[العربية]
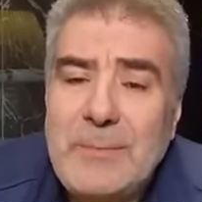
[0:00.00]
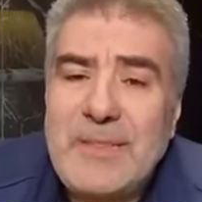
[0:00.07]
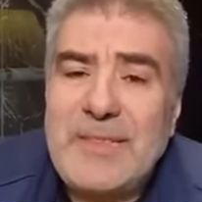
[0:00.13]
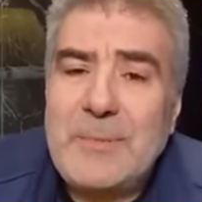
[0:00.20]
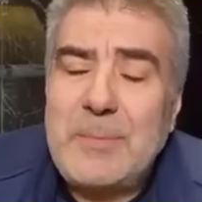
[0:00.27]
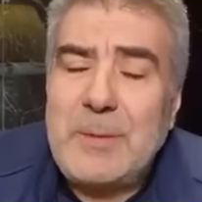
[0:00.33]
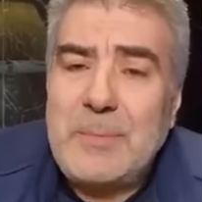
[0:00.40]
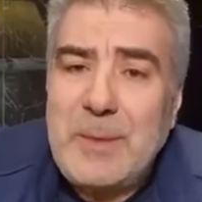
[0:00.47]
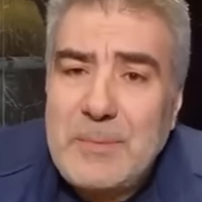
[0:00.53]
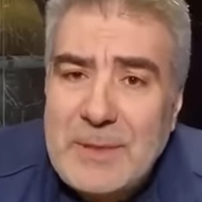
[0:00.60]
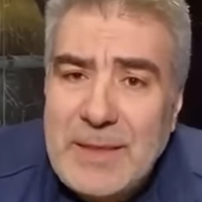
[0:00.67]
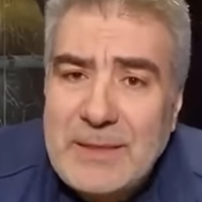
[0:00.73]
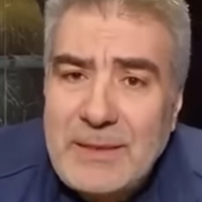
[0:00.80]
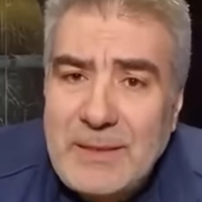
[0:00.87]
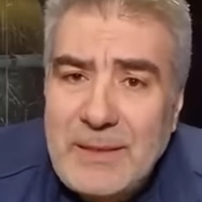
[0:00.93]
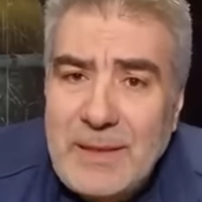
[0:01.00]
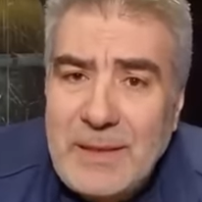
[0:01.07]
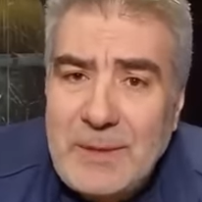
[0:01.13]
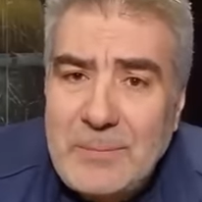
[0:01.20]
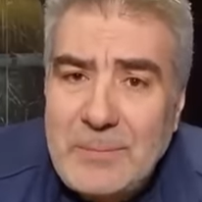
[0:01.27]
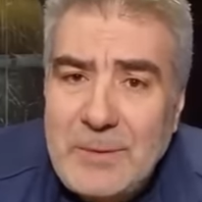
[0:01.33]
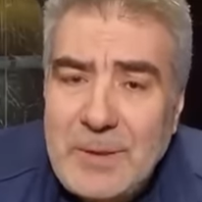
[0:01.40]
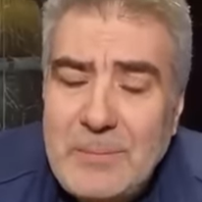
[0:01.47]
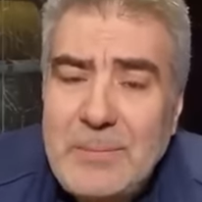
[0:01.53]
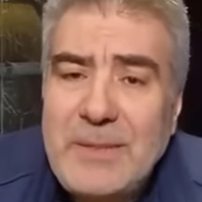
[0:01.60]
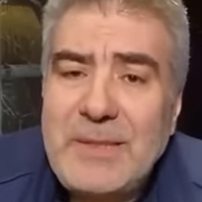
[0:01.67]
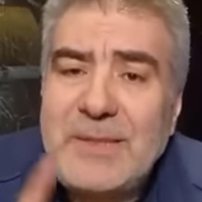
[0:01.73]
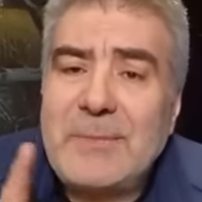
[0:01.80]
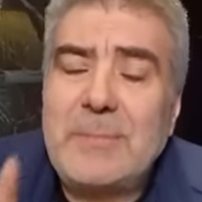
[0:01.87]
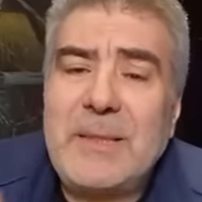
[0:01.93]
بسبب أمراض القلب
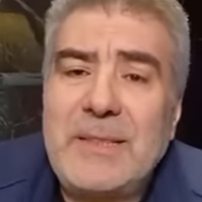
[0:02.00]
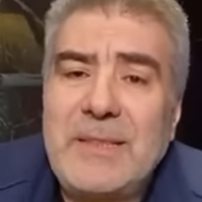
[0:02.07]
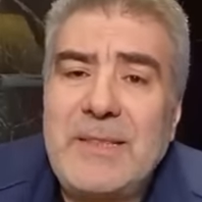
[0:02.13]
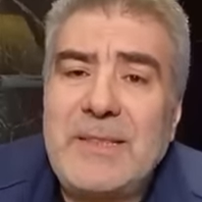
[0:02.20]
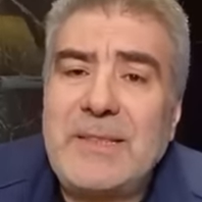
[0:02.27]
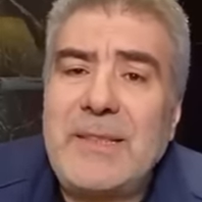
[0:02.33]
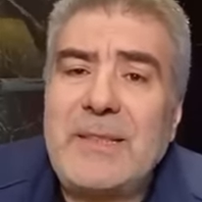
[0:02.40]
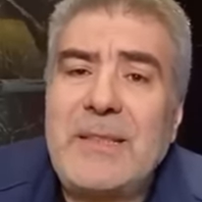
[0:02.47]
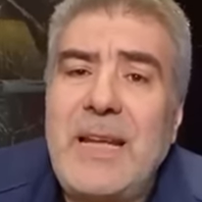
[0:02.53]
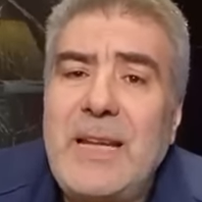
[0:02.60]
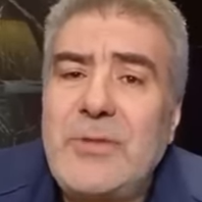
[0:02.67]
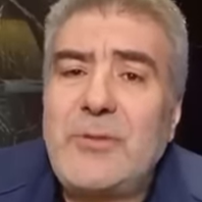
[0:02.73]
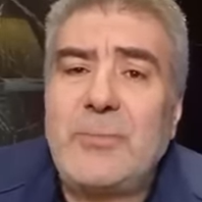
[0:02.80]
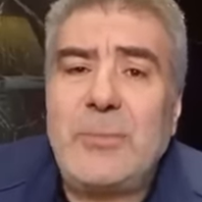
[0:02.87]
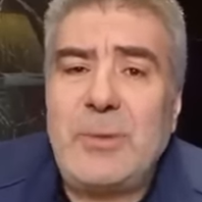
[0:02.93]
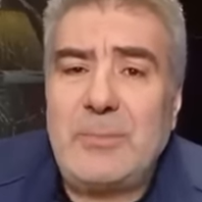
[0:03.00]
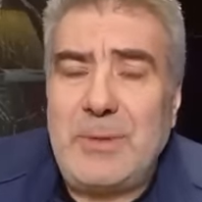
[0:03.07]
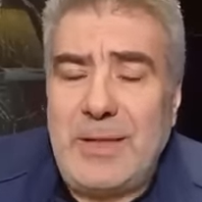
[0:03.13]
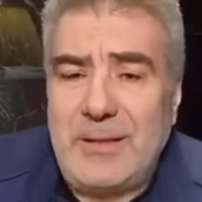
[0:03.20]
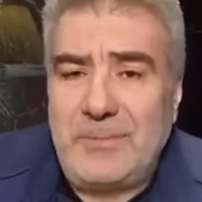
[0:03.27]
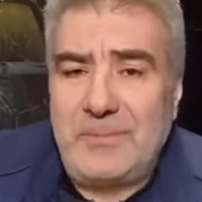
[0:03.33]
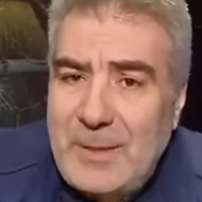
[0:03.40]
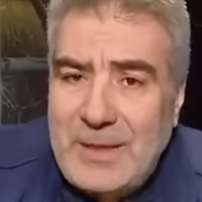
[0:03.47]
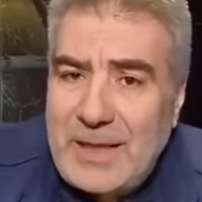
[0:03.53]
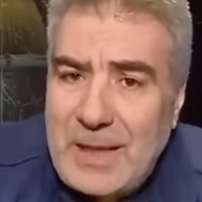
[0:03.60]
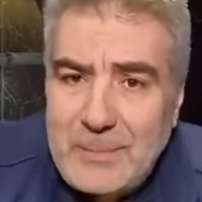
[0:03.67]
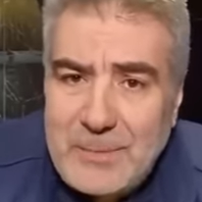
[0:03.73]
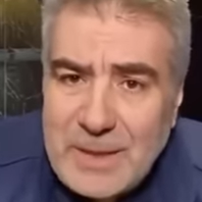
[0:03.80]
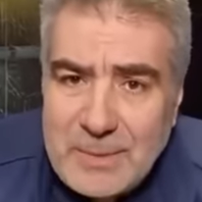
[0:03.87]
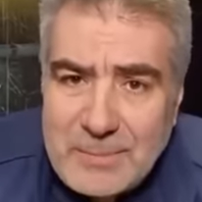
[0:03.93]
بنسبة 19% طبعا
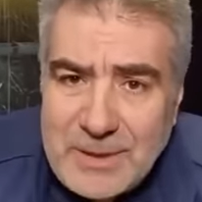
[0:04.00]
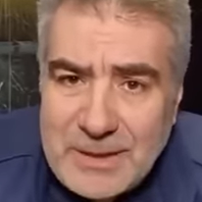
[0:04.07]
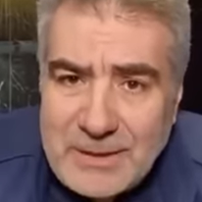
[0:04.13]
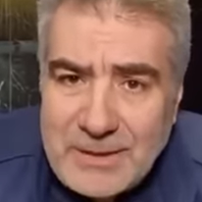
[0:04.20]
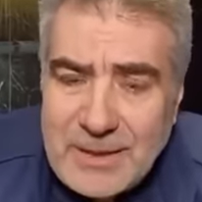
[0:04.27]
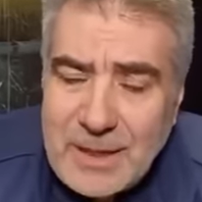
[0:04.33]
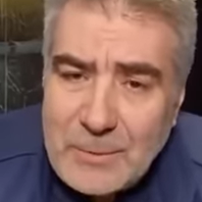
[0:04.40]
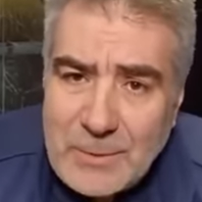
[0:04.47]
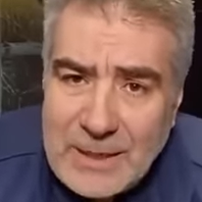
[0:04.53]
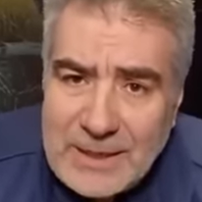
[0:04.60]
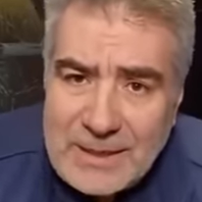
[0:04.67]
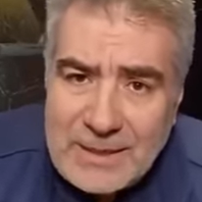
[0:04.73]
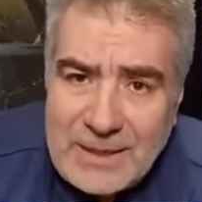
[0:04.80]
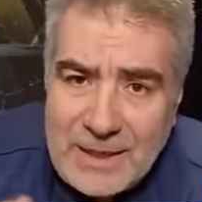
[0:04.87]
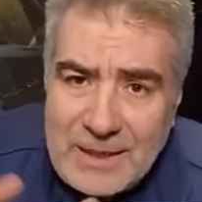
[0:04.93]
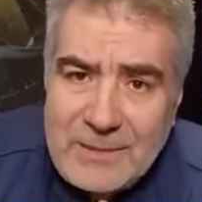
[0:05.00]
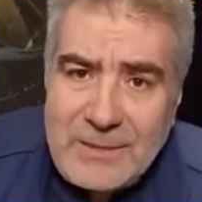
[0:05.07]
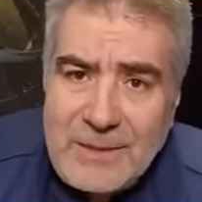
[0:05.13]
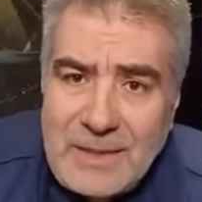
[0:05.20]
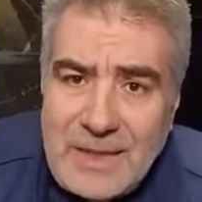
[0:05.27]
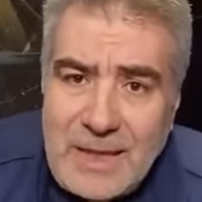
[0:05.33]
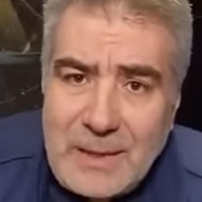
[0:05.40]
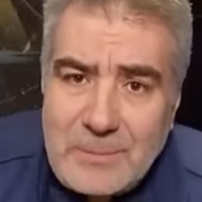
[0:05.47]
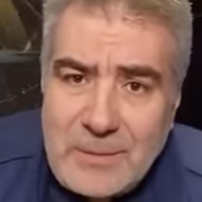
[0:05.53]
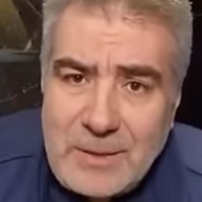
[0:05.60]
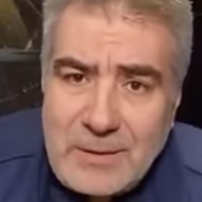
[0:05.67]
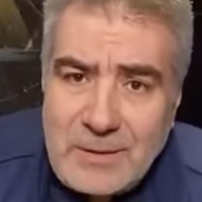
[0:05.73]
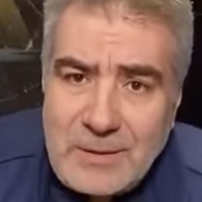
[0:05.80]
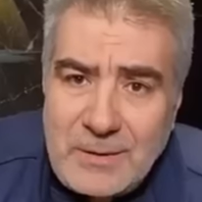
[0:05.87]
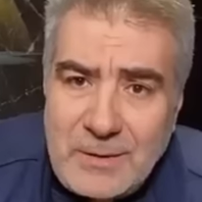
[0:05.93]
الأعمار بيد الله ولكن هذه
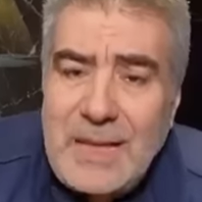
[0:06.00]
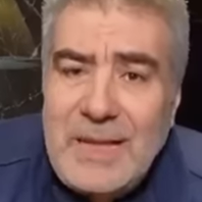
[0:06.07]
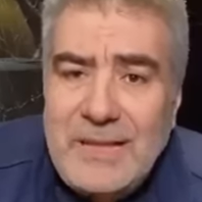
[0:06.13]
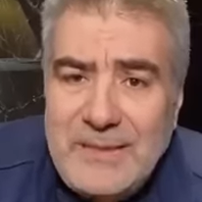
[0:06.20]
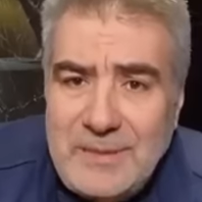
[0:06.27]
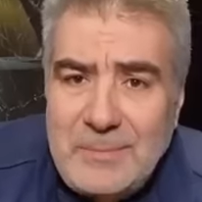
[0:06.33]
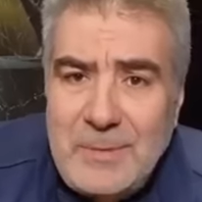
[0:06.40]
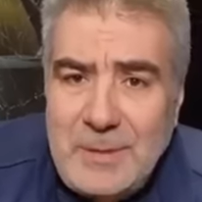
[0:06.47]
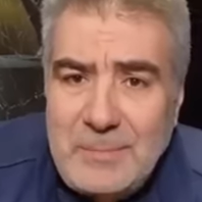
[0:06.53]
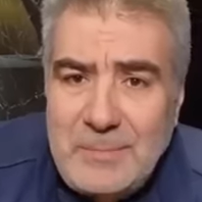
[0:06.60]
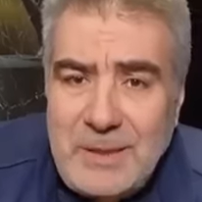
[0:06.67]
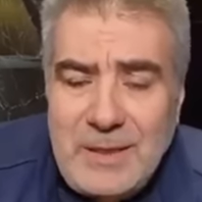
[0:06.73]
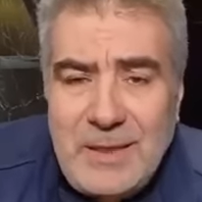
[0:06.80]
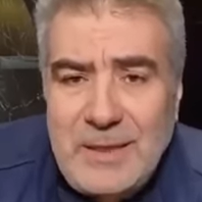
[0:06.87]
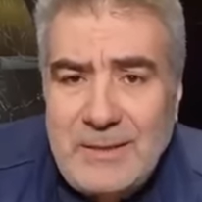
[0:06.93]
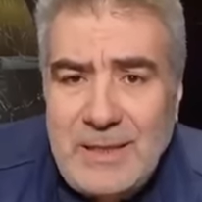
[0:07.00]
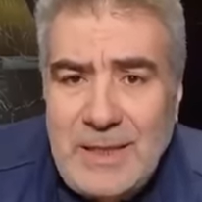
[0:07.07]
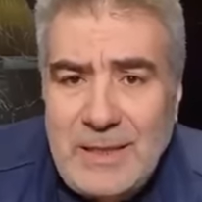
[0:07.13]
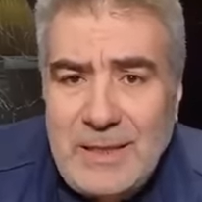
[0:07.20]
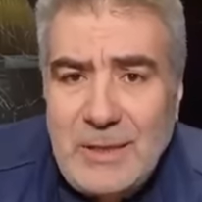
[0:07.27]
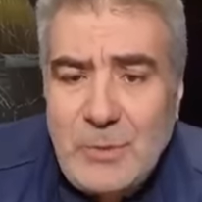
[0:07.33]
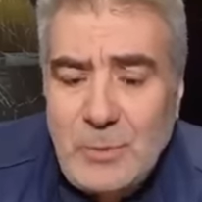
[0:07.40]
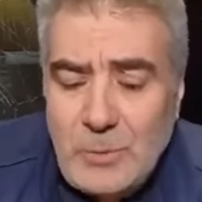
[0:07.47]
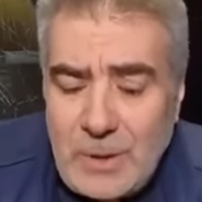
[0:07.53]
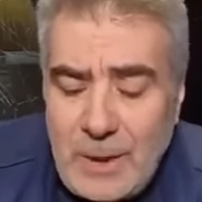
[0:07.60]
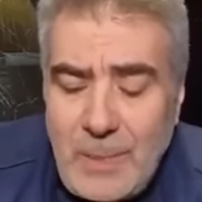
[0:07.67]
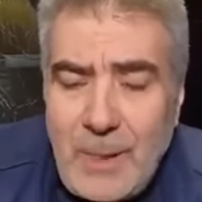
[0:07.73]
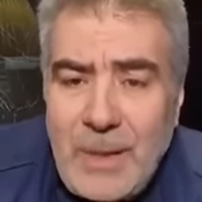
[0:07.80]
الأعمار لها أسباب الله تعالى يقول